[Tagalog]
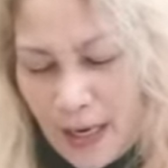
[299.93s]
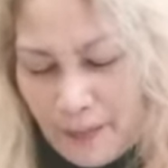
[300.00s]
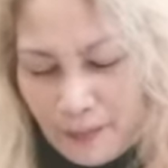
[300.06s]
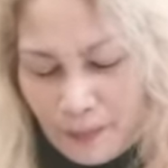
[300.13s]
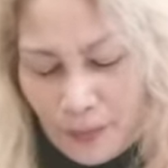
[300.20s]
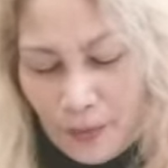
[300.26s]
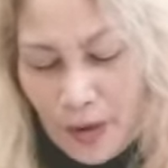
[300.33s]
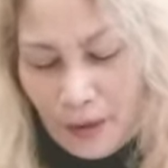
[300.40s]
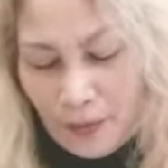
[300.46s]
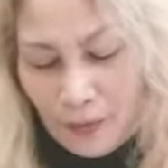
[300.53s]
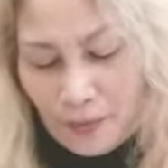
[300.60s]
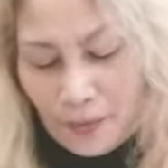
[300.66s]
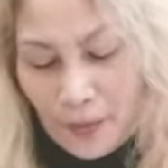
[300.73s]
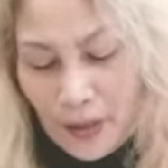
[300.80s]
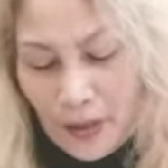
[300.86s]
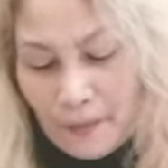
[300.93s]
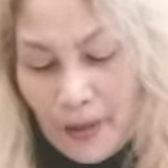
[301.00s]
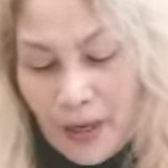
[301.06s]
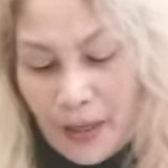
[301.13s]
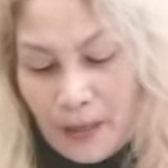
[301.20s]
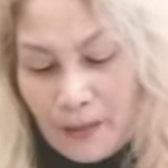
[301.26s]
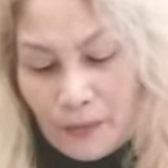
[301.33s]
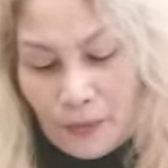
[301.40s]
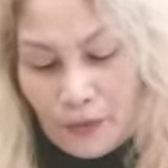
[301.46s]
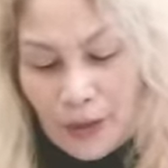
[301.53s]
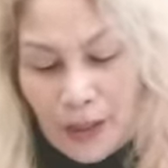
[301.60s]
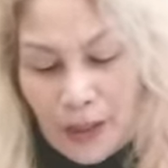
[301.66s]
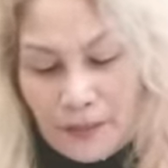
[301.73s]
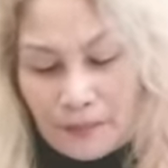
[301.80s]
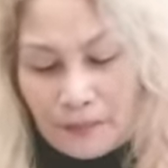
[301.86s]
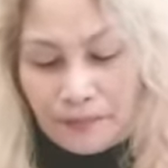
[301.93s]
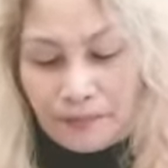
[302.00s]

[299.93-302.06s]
nga po ako po ay makalimutin.